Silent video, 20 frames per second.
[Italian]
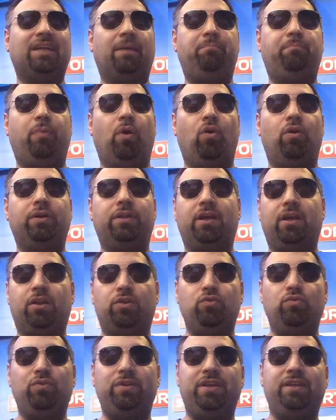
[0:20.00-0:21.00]
Giappone,
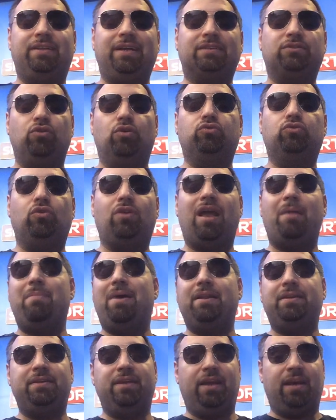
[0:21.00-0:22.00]
riunita sotto la
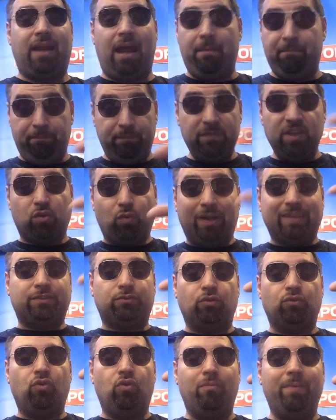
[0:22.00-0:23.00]
bandiera di
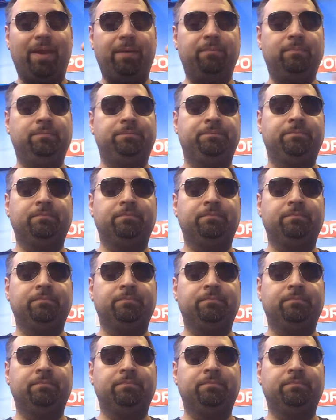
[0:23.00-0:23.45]
questo nome